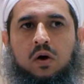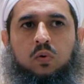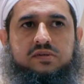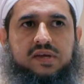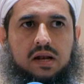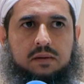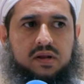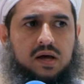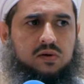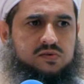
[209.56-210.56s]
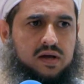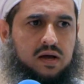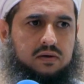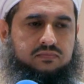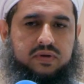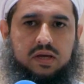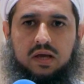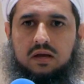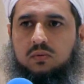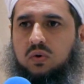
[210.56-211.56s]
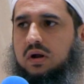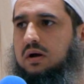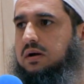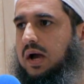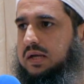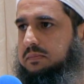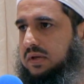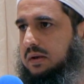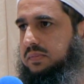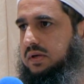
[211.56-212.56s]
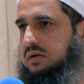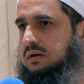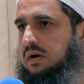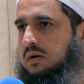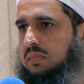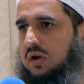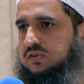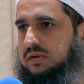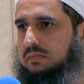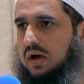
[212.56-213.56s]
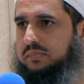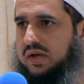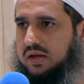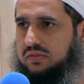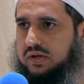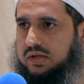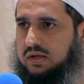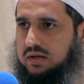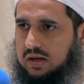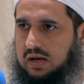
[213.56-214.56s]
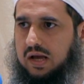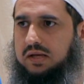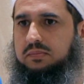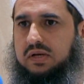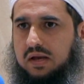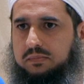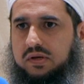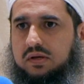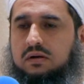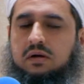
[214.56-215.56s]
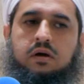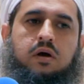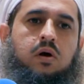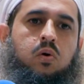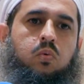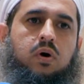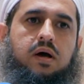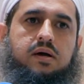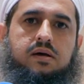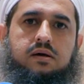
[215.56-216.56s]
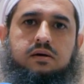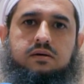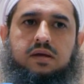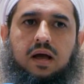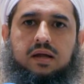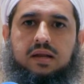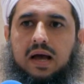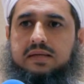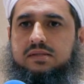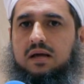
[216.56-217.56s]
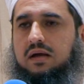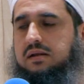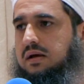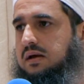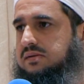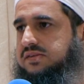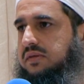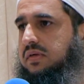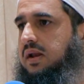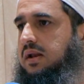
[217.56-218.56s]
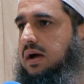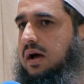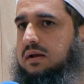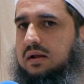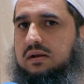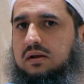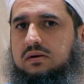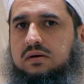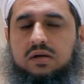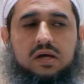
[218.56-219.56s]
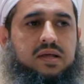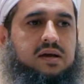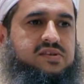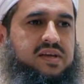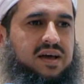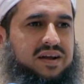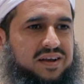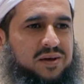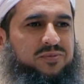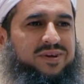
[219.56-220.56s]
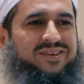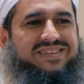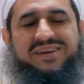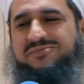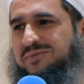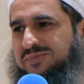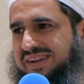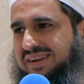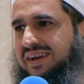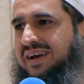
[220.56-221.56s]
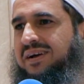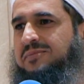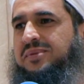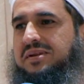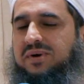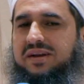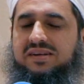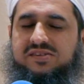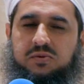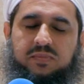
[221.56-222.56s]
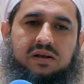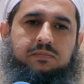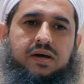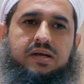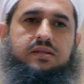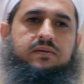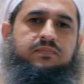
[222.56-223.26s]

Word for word: وسلمنا نسخة في ورق حجم كبير ما يسمى ب A3 الحجم الكبير ويعني حتى احنا استثقلناها لانه يحتاج سياره كبيره تجيبها من من مركز جمع الماجد.